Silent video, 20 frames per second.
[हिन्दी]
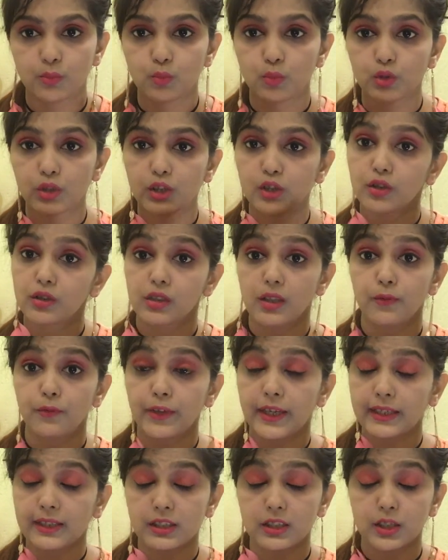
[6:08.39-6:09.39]
मुझे तो क्लब
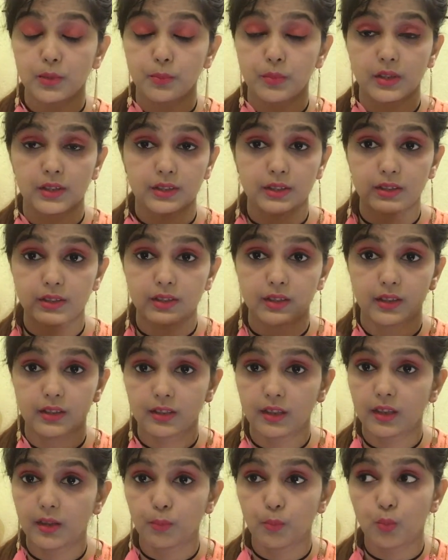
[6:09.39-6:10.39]
फैक्ट्री से परचेस
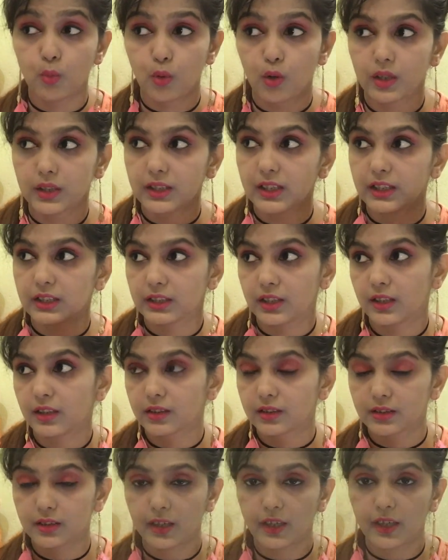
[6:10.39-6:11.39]
करना बहुत ही अच्छा लगता